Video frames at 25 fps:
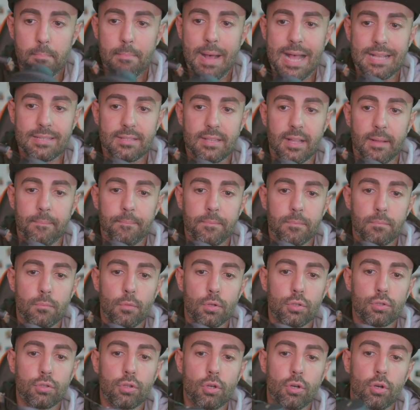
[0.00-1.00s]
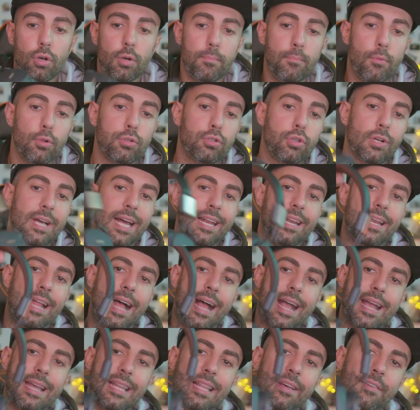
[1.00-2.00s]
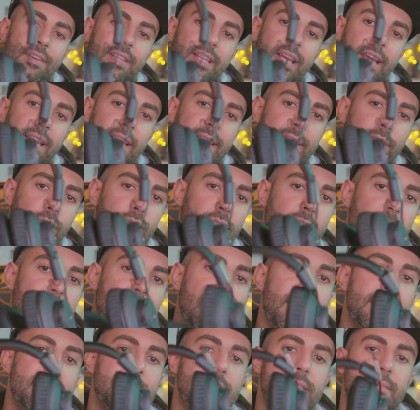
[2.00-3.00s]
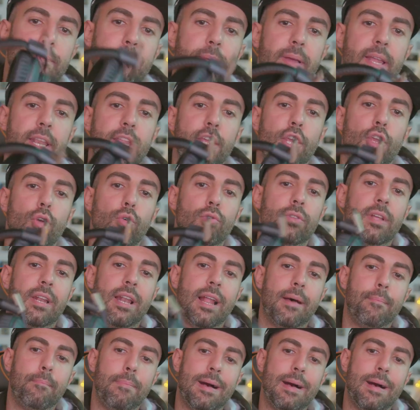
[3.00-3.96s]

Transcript: Basta, molto, molto carina anche da vedere, devo dire. Per richiuderla